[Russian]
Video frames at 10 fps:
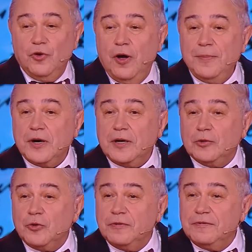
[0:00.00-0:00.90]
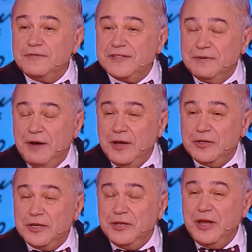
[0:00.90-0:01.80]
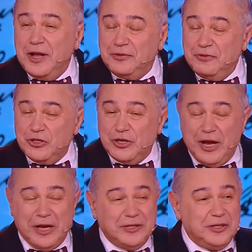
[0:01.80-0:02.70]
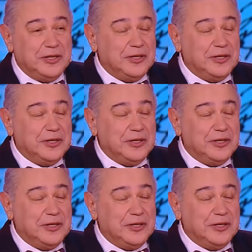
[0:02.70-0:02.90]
Номер, который вы вызываете, не отвечает.